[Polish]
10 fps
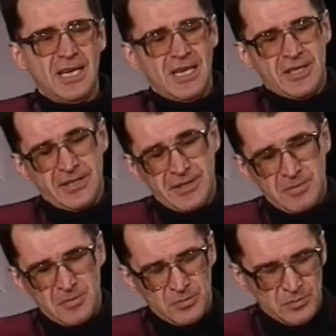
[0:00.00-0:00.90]
E,
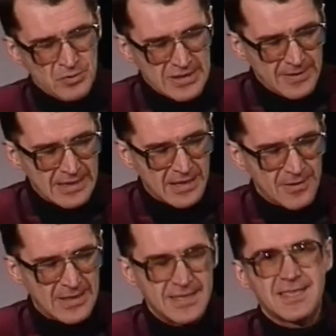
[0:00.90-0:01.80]
Stefan
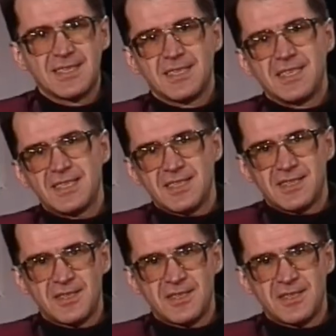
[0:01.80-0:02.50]
Kawalec jest e,